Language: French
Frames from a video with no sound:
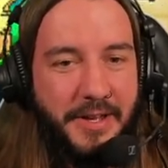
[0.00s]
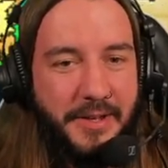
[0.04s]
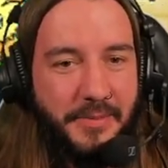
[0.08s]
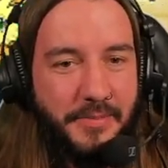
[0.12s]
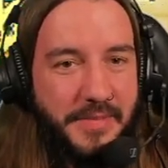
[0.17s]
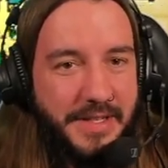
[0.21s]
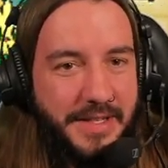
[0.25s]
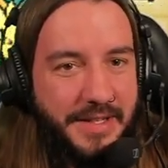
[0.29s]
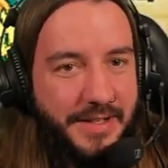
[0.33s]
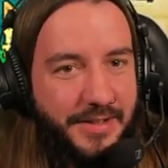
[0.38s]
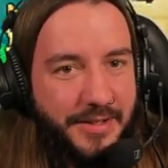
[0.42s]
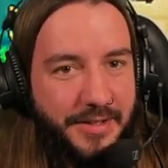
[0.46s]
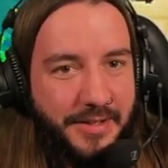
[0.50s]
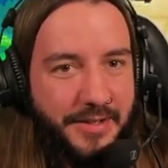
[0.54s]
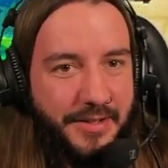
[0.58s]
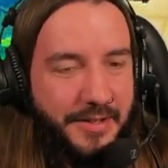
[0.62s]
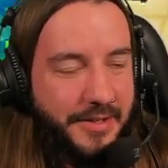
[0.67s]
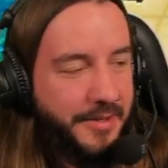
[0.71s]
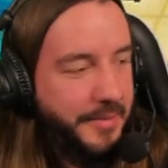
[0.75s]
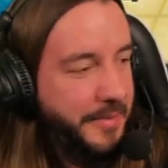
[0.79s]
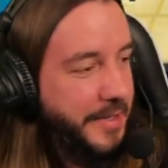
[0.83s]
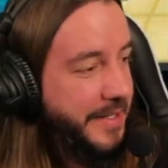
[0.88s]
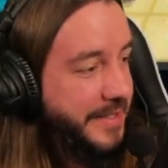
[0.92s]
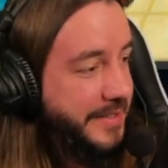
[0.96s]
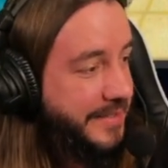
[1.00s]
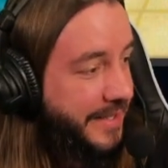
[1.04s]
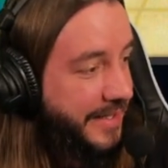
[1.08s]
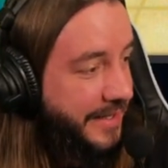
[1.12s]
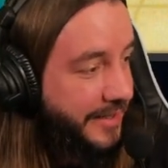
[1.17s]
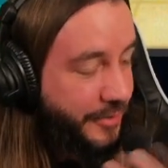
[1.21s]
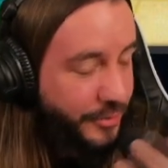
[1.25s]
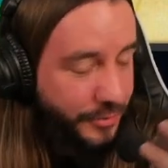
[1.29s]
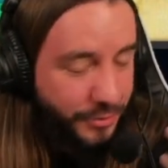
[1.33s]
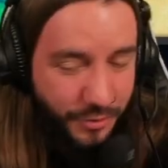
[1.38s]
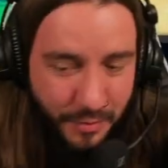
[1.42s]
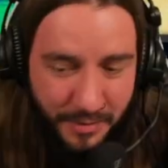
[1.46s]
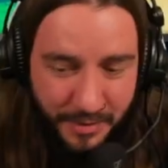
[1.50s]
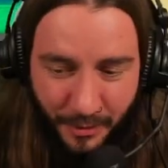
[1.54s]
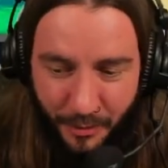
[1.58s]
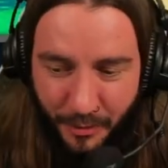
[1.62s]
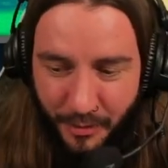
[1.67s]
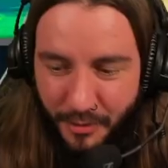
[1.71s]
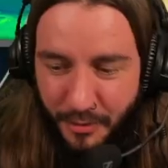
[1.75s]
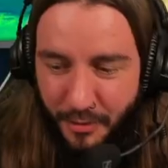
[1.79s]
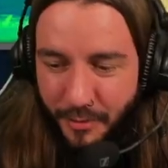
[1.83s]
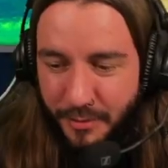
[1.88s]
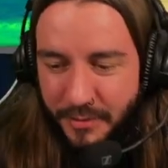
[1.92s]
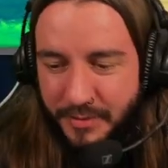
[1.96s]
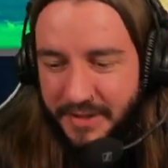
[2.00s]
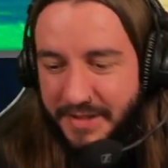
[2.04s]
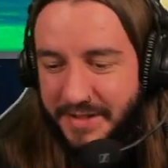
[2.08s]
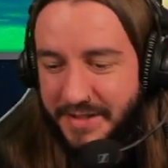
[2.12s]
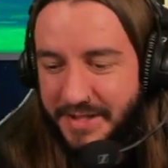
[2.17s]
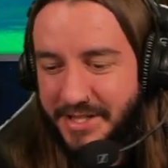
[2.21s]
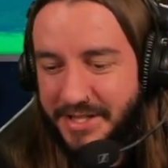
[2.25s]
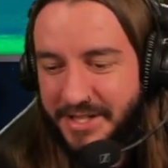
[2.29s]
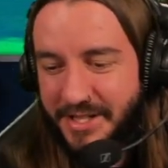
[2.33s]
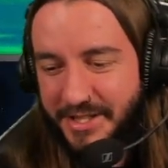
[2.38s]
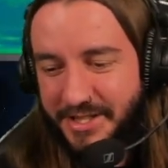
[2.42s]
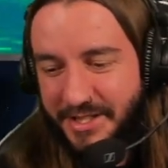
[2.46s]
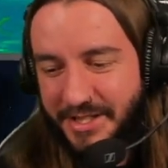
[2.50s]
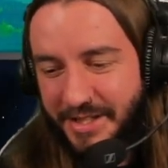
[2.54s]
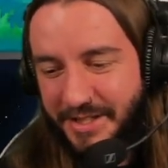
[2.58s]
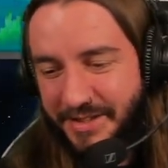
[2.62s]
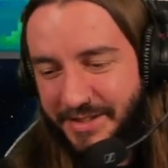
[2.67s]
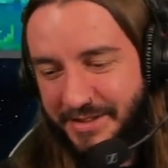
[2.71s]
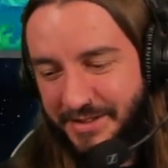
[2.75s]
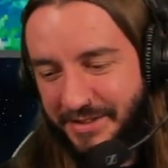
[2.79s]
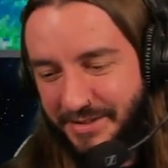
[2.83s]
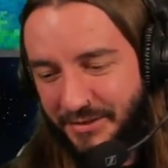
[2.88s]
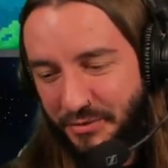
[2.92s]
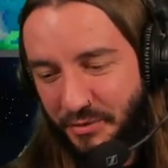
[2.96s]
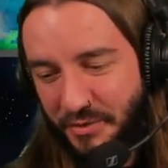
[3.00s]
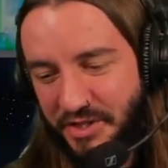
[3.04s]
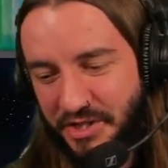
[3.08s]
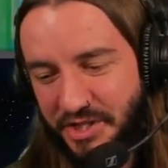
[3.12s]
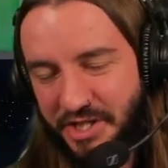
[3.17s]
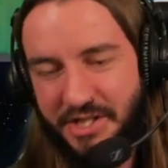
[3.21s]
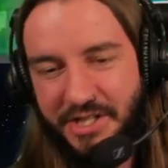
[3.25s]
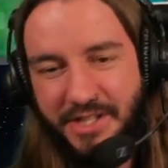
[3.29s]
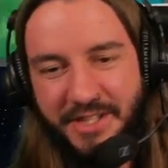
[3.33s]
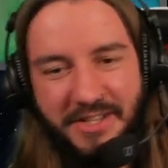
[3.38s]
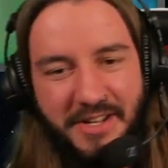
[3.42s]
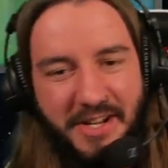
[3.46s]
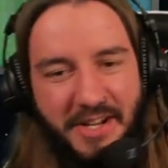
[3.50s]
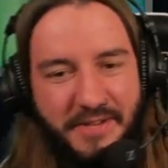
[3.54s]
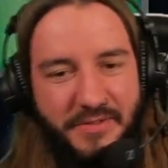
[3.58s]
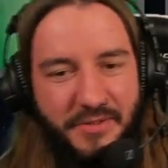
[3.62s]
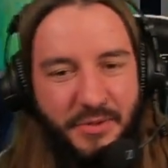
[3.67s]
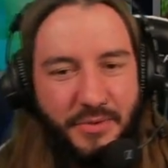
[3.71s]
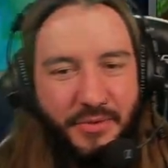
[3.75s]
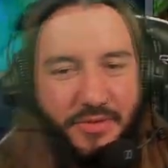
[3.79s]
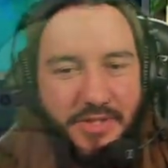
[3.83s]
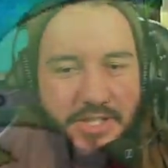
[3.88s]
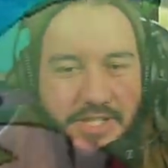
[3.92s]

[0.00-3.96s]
Mais, euh, mais, 58 rencontres et déjà un shiny. Tous les GG qui arrivent dans le